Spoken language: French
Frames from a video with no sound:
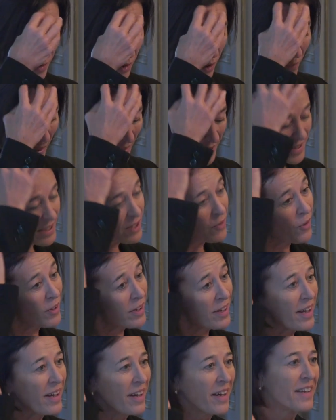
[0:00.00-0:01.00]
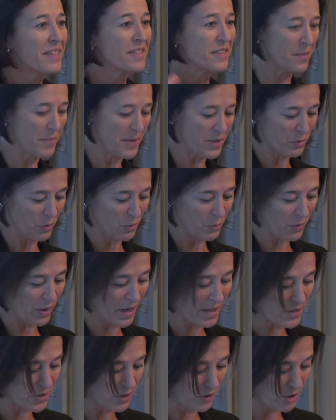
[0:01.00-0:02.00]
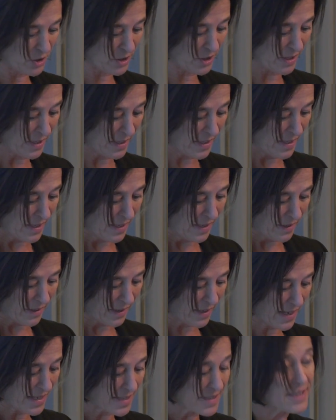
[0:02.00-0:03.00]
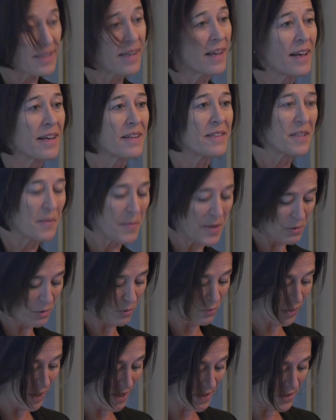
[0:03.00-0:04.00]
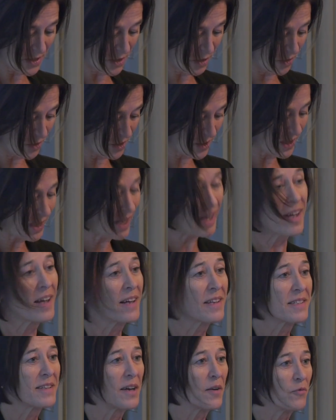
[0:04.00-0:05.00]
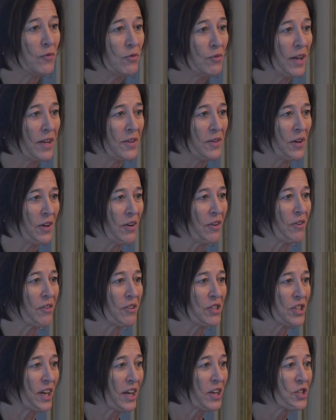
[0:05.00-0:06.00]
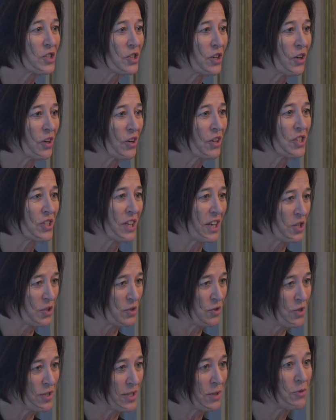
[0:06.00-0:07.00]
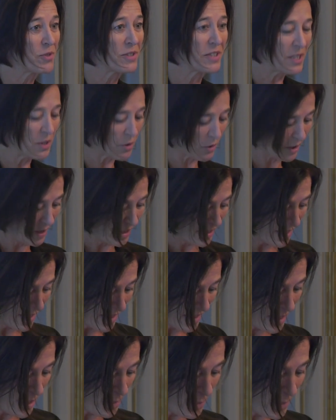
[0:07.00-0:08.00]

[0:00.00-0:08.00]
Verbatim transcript: grand merci donc hein, à ces maisons pour la science. Grâce à ces maisons pour la science, grâce à vous d'ailleurs, chercheurs, chercheuses et aussi les